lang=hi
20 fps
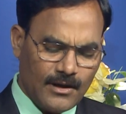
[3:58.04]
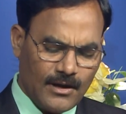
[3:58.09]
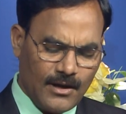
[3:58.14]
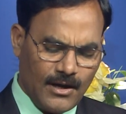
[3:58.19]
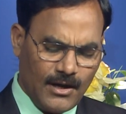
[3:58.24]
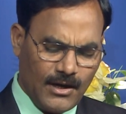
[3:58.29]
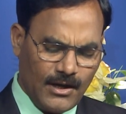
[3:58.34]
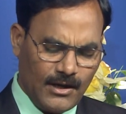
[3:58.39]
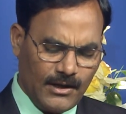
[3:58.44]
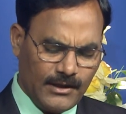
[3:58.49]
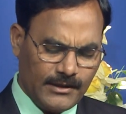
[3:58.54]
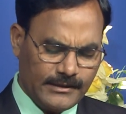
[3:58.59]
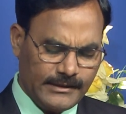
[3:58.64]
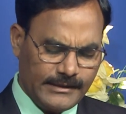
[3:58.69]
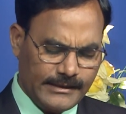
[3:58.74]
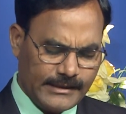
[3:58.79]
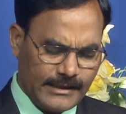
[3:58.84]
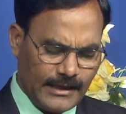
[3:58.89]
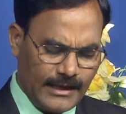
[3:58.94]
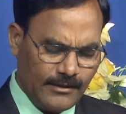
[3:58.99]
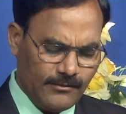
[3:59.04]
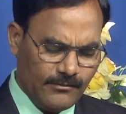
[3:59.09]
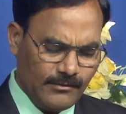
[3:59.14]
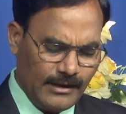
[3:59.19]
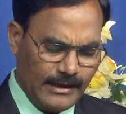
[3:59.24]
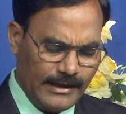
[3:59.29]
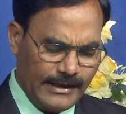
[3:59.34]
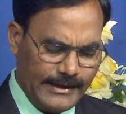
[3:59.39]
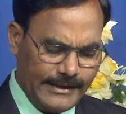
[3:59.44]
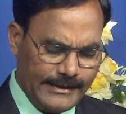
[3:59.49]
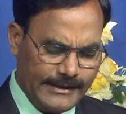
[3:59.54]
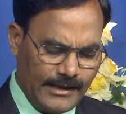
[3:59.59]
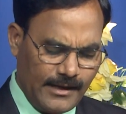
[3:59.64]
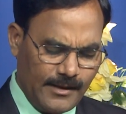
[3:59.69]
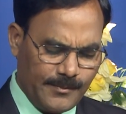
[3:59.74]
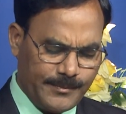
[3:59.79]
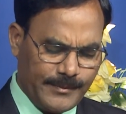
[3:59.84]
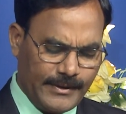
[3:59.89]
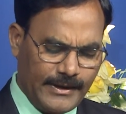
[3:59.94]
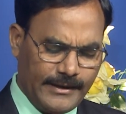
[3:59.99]
और लिखा हुआ है
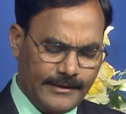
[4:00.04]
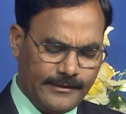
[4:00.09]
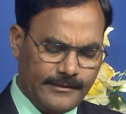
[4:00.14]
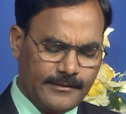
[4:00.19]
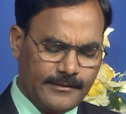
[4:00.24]
यहाँ पर